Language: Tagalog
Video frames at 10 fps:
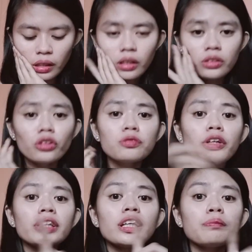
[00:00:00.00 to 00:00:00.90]
Don't
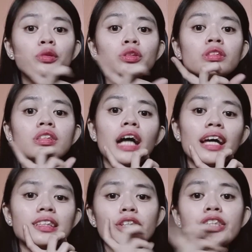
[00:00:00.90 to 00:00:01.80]
forget po
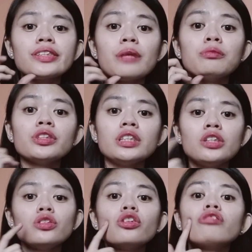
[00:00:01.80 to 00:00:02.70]
guys, Sir
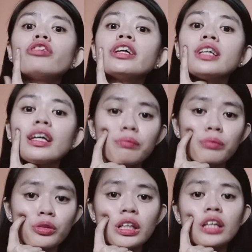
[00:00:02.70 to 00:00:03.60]
Samusino. Don't forget
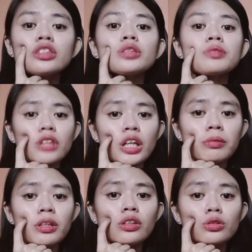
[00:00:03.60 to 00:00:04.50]
po nga i-subscribe
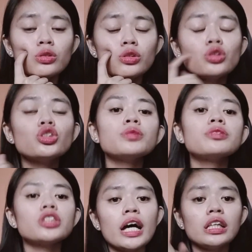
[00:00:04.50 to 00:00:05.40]
yung YouTube
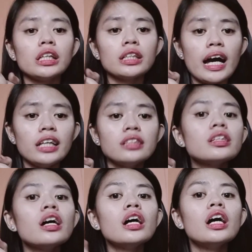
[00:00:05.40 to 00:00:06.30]
channel guys.
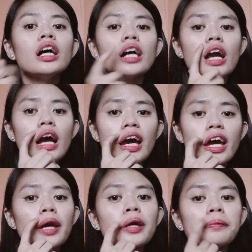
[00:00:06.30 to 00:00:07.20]

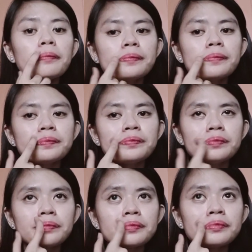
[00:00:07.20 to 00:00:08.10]
Kay
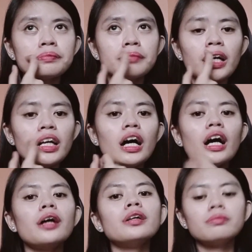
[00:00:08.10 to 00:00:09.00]

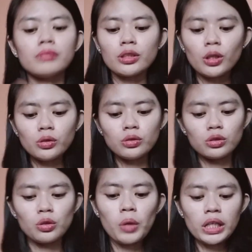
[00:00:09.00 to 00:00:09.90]
para ma-road
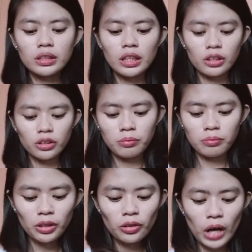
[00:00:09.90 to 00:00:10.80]
to 1K na
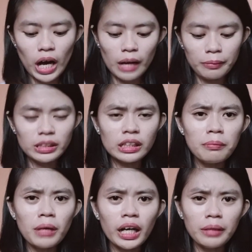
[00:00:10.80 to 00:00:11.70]
gitming ah. doa. Ang
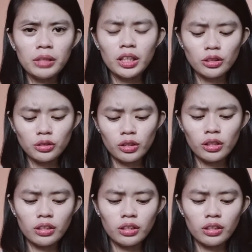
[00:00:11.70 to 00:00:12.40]
tinabangay mi guys eh.